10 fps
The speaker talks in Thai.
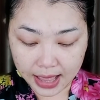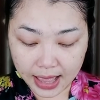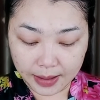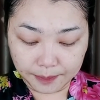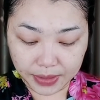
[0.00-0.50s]
อ่ะ
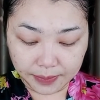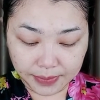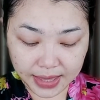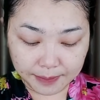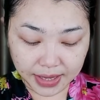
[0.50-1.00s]
พรี
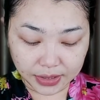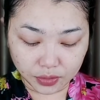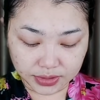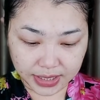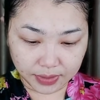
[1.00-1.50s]
เมียมไฮโดร
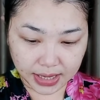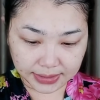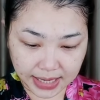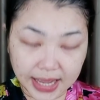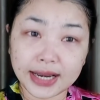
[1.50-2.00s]
เจลนะคะ
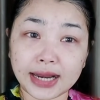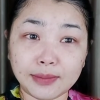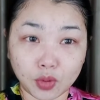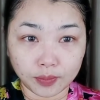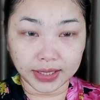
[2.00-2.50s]
จากคาดะ
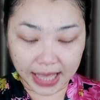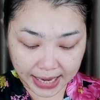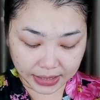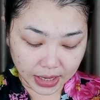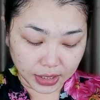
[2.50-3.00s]
ระบบเหมือนกั
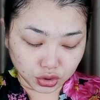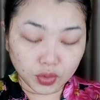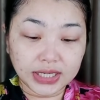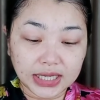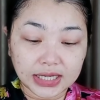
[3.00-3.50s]
น ตั
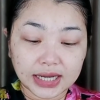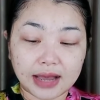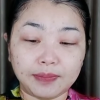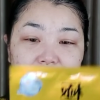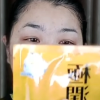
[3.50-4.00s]
วนี้นะคะเป็น